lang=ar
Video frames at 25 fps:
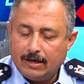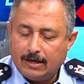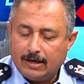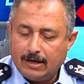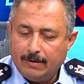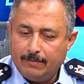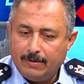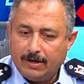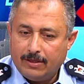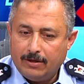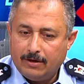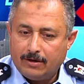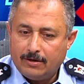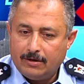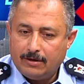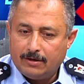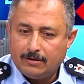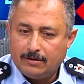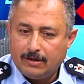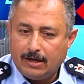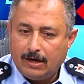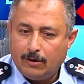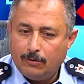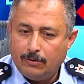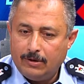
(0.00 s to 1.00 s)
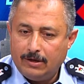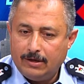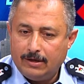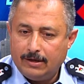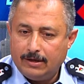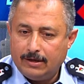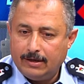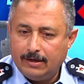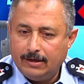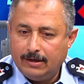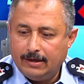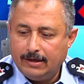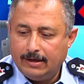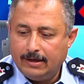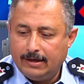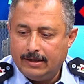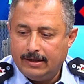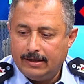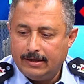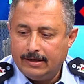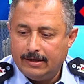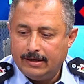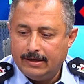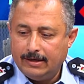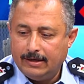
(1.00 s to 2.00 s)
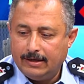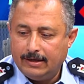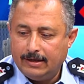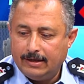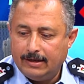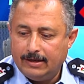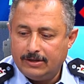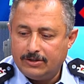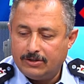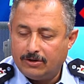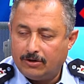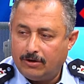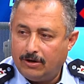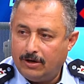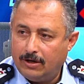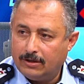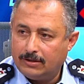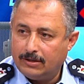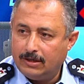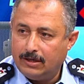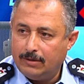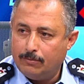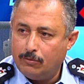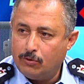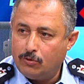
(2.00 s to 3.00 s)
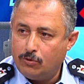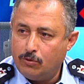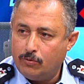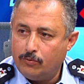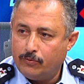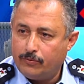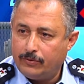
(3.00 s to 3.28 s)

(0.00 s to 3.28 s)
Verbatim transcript: كما ذكرت حول الإجراءات اللي بكون